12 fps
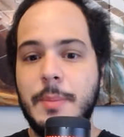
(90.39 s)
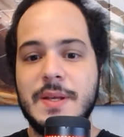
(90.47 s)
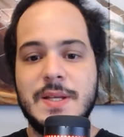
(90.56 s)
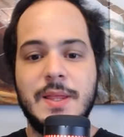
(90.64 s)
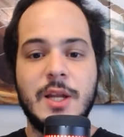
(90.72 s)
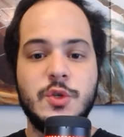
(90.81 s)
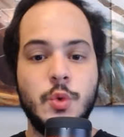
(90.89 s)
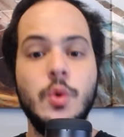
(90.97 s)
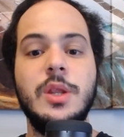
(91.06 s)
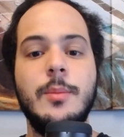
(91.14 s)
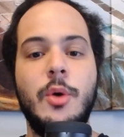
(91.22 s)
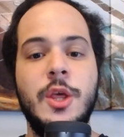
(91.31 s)
presentar su
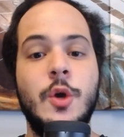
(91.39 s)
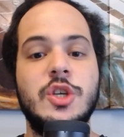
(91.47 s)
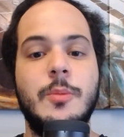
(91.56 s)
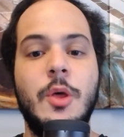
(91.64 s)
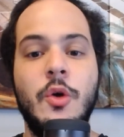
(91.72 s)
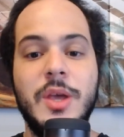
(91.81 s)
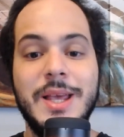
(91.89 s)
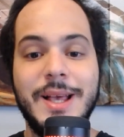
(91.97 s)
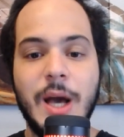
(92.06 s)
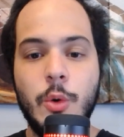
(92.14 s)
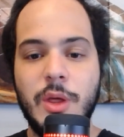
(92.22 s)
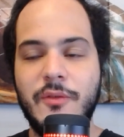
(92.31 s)
último disco llamado
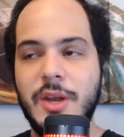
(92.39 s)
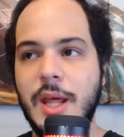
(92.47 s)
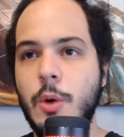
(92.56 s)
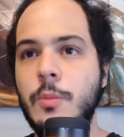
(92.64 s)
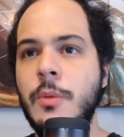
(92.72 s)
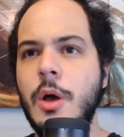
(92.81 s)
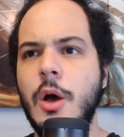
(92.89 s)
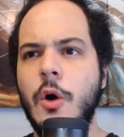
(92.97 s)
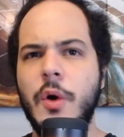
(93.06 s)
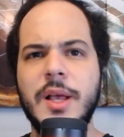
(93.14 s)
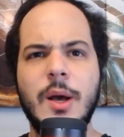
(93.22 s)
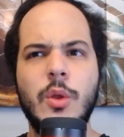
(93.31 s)
Incauda Veneum
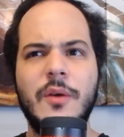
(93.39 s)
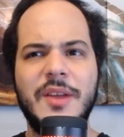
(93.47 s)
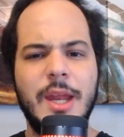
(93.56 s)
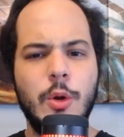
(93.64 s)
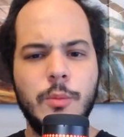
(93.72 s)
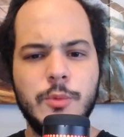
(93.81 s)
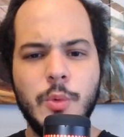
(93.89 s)
o Incauda Venenum,